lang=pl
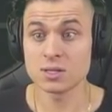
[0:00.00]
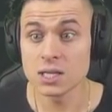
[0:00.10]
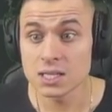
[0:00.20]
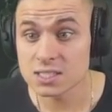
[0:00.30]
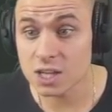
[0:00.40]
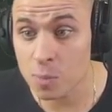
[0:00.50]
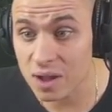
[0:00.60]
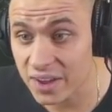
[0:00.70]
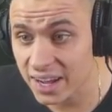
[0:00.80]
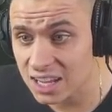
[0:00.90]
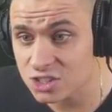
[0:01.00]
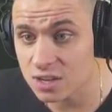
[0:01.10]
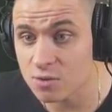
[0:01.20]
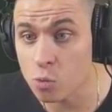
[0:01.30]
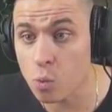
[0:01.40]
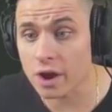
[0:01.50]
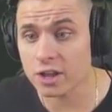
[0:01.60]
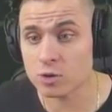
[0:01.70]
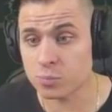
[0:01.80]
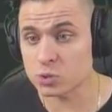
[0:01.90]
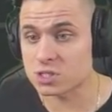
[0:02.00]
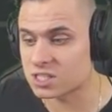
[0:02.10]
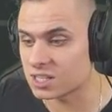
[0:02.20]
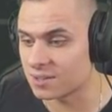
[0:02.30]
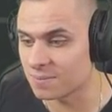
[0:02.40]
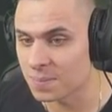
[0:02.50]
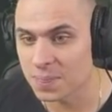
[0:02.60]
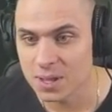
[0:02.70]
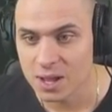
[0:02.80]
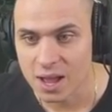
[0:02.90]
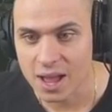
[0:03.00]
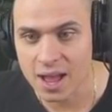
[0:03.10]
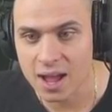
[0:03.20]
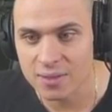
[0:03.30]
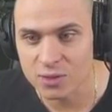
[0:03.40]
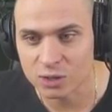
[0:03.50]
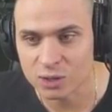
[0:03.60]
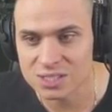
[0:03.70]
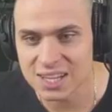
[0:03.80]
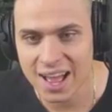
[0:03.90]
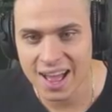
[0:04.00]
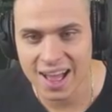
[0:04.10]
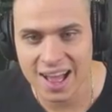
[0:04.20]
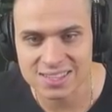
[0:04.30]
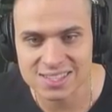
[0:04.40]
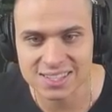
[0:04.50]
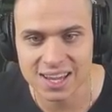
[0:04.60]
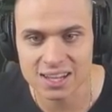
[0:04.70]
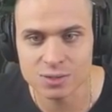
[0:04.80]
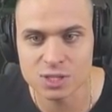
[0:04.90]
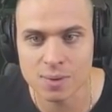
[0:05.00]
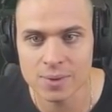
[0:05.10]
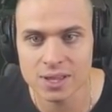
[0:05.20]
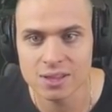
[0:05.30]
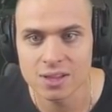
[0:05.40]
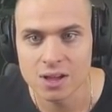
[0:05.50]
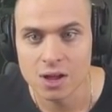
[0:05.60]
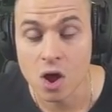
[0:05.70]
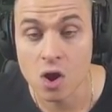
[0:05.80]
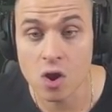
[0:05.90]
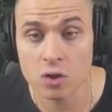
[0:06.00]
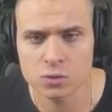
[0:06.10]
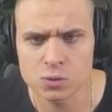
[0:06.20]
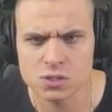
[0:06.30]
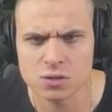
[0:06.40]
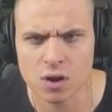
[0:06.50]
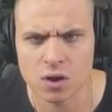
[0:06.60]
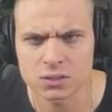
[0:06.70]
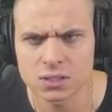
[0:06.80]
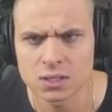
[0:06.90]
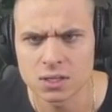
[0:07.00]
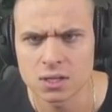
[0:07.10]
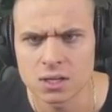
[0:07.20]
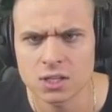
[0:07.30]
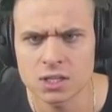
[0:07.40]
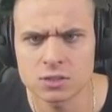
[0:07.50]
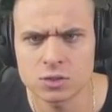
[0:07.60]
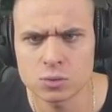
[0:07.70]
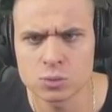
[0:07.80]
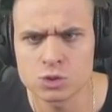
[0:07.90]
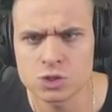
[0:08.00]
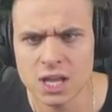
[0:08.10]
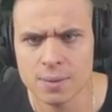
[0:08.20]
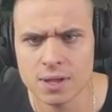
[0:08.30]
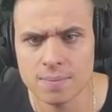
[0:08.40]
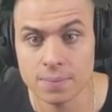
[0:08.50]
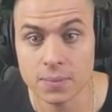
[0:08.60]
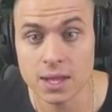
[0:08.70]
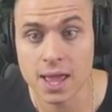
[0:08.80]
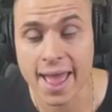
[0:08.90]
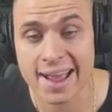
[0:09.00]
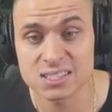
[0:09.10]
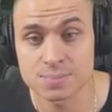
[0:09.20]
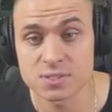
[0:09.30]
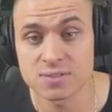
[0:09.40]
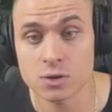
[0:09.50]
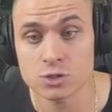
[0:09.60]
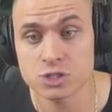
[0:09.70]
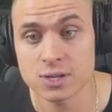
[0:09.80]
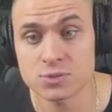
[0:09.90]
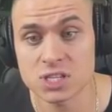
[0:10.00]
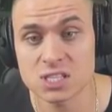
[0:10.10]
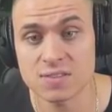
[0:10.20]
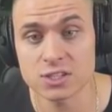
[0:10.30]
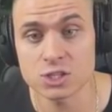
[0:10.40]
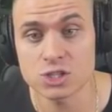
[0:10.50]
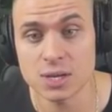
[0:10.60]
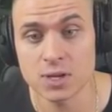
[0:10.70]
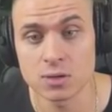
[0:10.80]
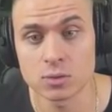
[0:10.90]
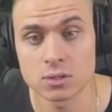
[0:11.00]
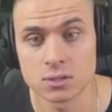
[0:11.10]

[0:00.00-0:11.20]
Zoba wariacie, warrior bootsy. E, no kozackie. A tu co mamy? Lotus Rod. Kiedy to użyjemy? Exp wzrośnie przez 20 minut.